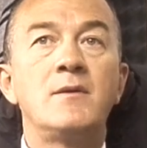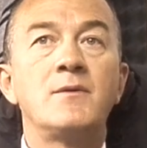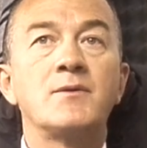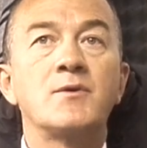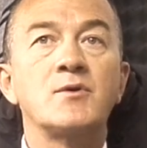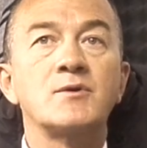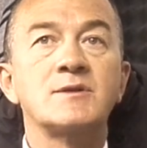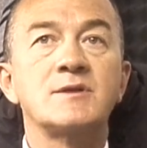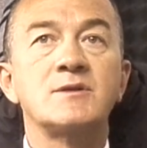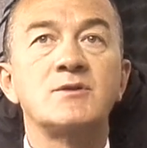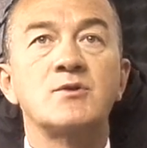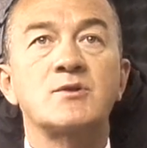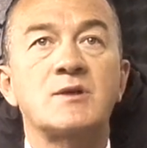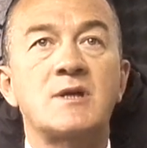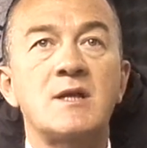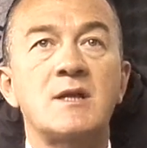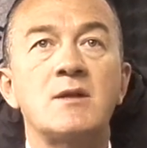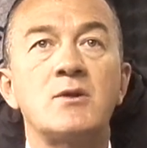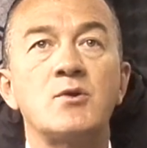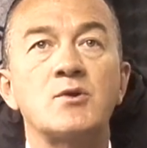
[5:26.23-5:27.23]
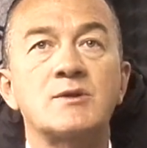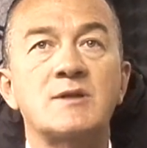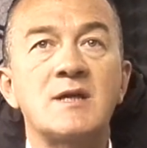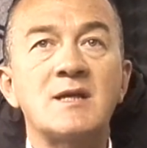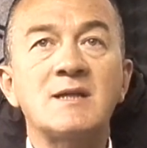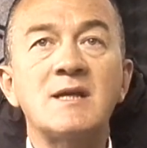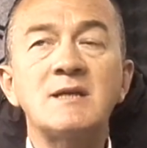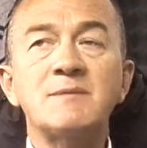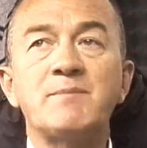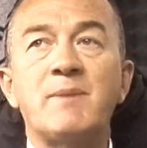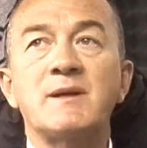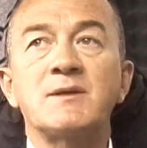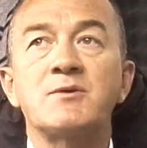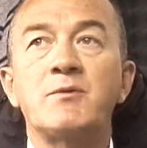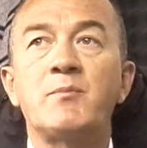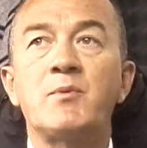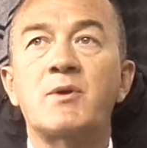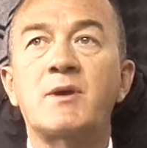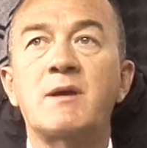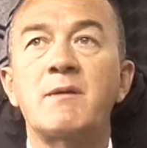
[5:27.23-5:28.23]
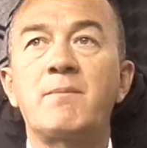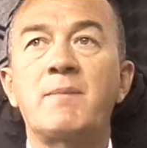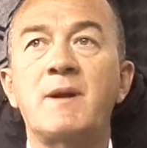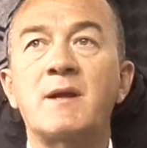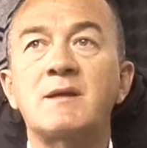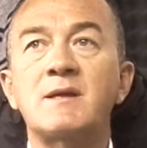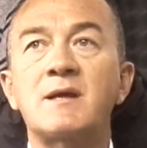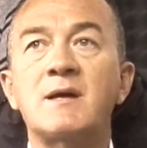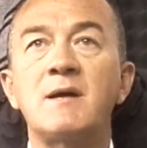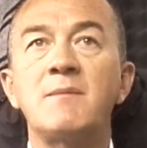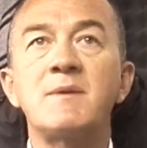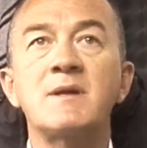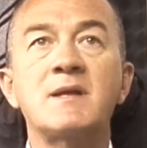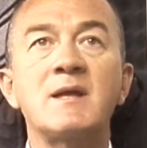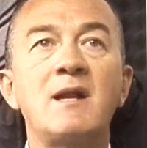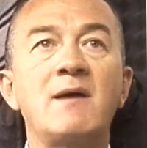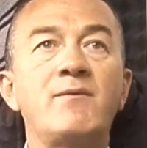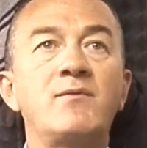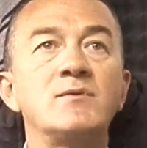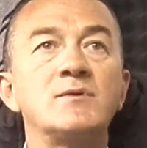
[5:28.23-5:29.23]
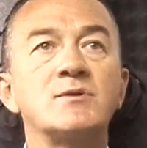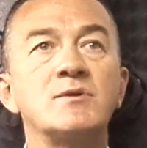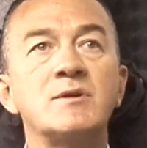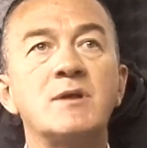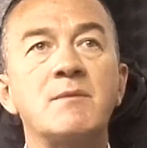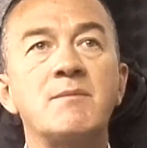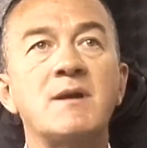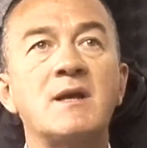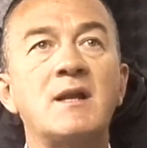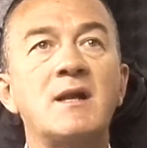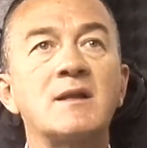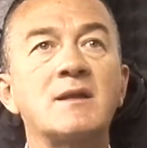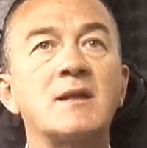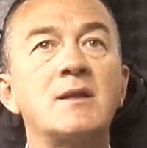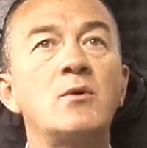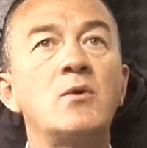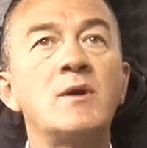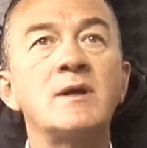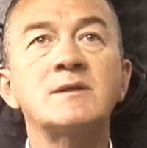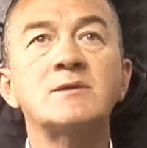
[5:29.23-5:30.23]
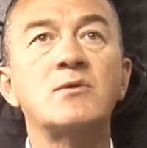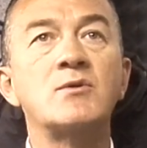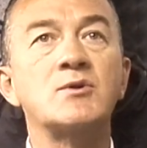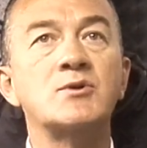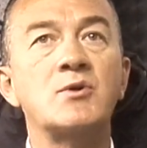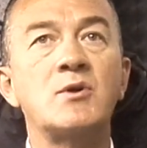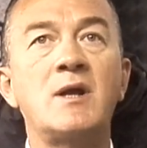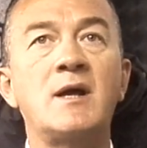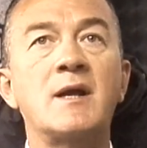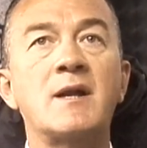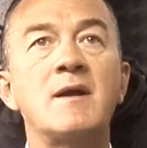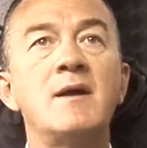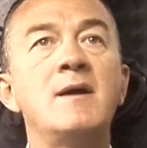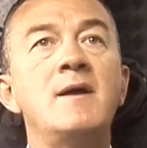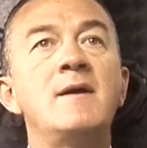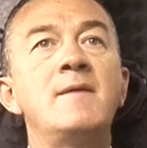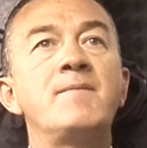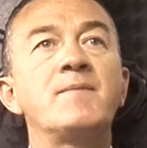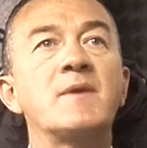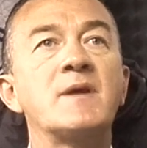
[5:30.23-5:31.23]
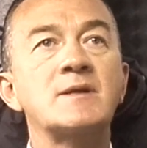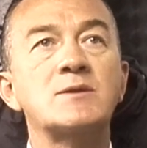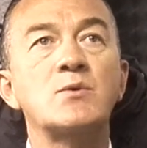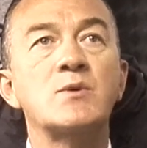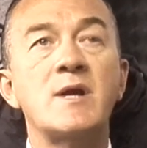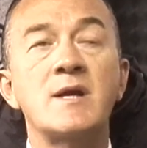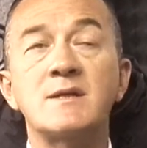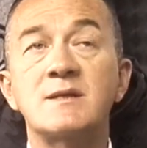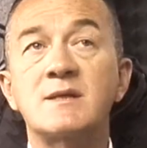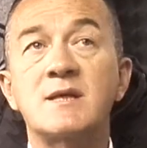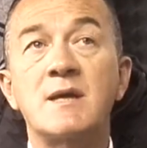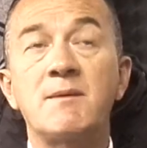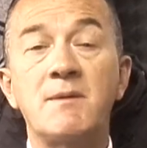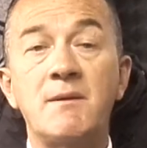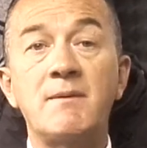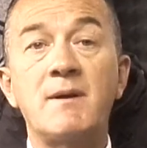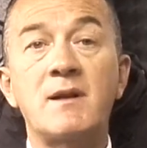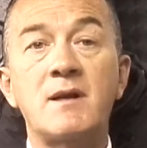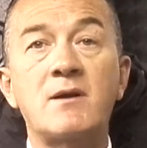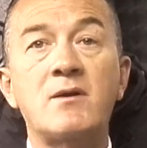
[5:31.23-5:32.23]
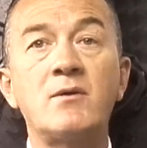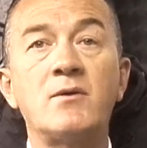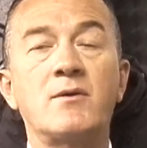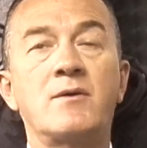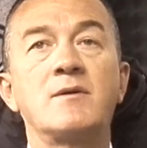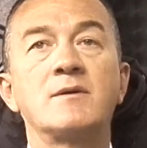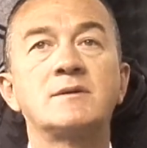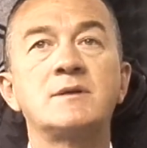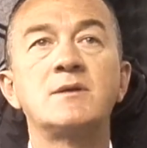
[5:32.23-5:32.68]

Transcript: Entonces nos, nos quita espacio porque prácticamente la función del vigilante no es controlar estudiantes que beban licor,